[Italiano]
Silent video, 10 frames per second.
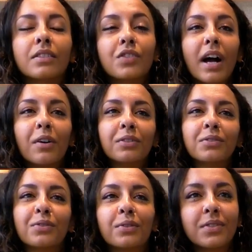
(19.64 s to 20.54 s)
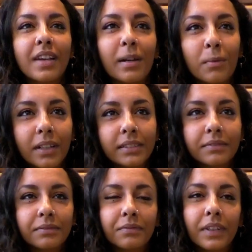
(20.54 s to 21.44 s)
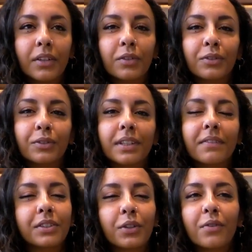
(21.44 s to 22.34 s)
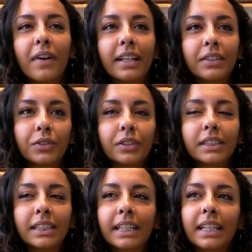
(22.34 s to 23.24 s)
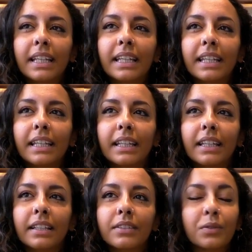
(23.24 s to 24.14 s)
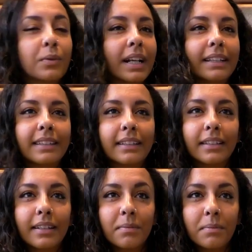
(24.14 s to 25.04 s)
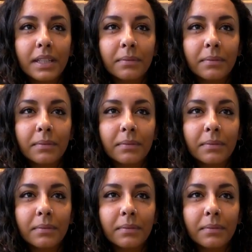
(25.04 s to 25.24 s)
Ciao, sono Selva, vengo da Vittorio Veneto e sono una cantante RB.